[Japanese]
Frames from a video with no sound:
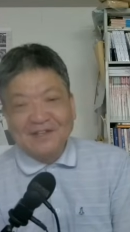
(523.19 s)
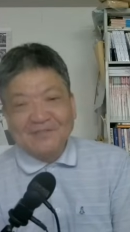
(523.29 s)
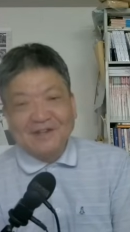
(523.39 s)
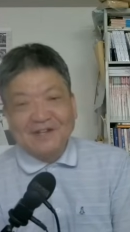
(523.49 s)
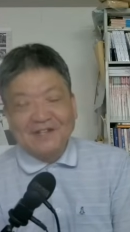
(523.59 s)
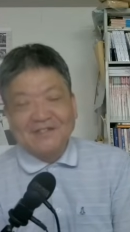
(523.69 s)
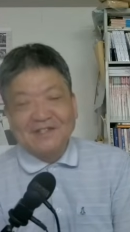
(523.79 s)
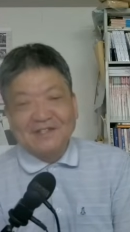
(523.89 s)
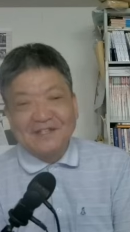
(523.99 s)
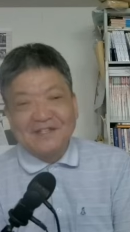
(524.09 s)
今完
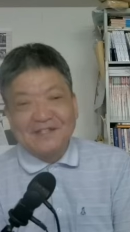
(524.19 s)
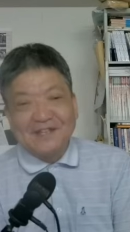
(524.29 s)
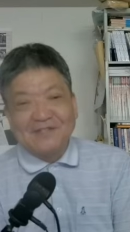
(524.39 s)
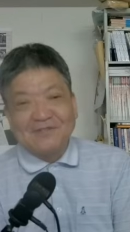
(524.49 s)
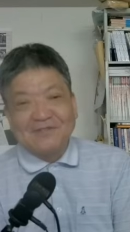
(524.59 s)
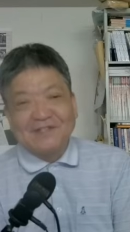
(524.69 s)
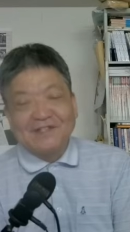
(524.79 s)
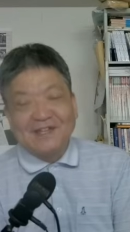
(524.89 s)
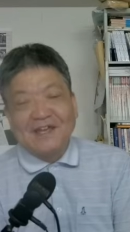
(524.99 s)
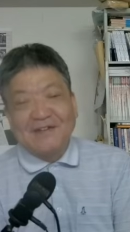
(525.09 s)
全に1系超、1
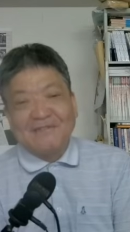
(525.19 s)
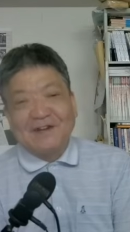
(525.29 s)
系円